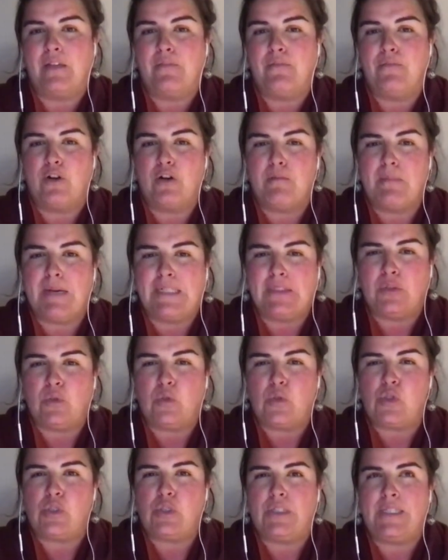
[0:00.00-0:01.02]

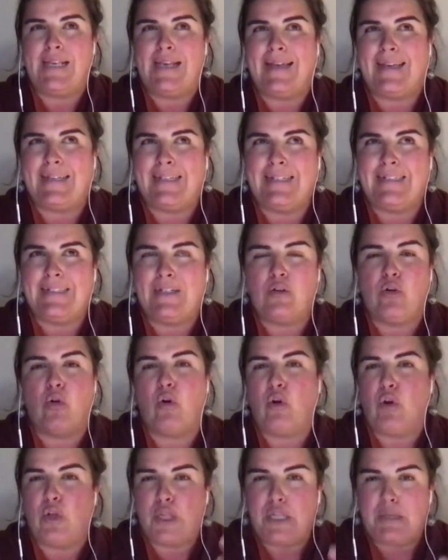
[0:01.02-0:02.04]
formatos y a gente con
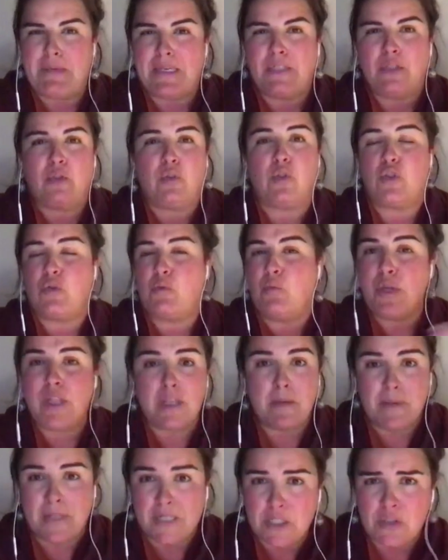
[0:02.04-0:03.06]
conocimientos muy
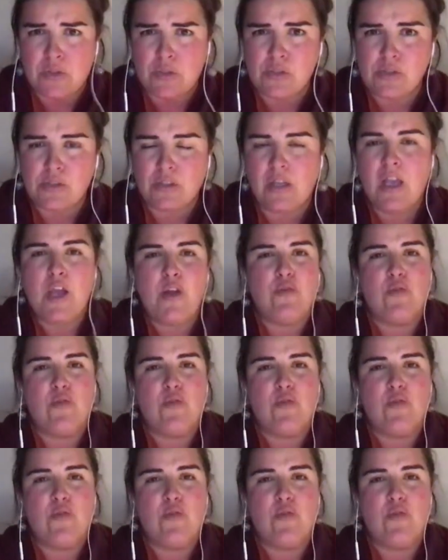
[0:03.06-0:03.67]
diversos.